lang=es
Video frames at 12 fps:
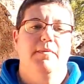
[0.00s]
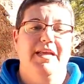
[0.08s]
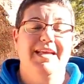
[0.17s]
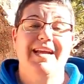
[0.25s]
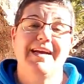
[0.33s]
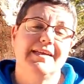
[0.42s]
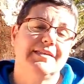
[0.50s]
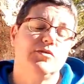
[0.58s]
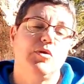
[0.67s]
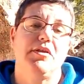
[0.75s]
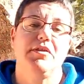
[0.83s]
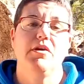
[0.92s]
Y cada
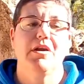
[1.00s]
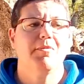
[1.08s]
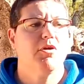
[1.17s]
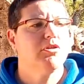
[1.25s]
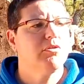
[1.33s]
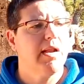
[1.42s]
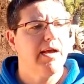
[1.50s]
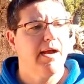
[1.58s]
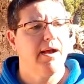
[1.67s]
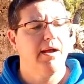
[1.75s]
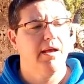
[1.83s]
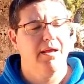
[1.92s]
situación, a mí cuando,
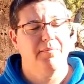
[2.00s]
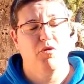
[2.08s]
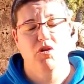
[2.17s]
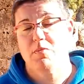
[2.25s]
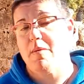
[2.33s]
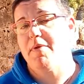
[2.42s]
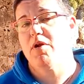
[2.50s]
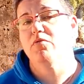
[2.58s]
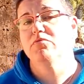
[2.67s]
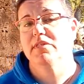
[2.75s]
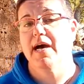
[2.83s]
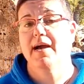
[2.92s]
eh, me
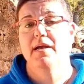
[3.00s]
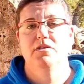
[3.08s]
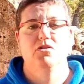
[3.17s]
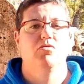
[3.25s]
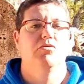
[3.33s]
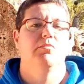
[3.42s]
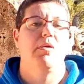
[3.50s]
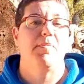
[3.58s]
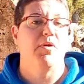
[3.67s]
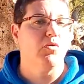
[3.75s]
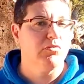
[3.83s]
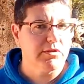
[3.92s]
preguntáis o cuando me
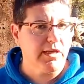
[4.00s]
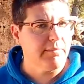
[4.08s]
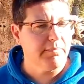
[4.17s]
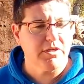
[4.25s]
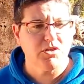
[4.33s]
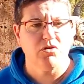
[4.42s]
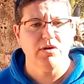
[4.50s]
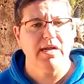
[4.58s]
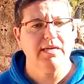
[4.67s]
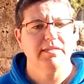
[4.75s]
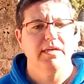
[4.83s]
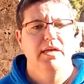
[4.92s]
preguntan
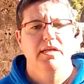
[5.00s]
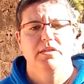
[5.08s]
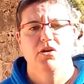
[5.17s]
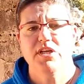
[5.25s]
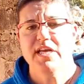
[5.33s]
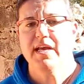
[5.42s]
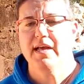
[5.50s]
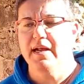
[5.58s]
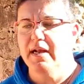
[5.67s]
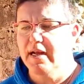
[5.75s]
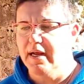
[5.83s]
personas, oye,